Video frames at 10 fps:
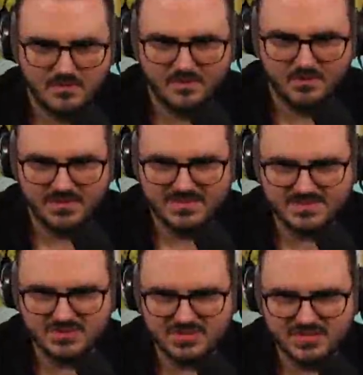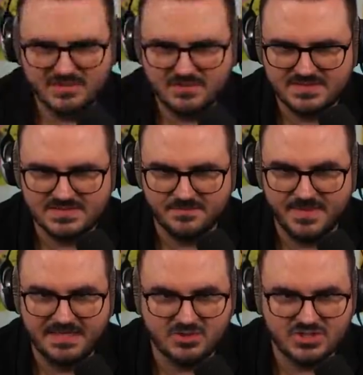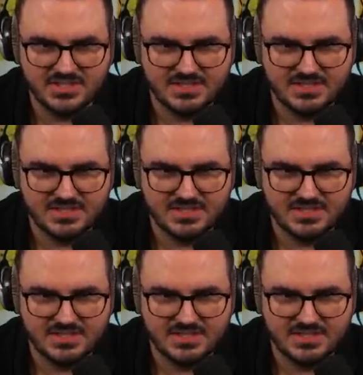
Oh, hier sind Steine. Hier sind eine Menge Steine,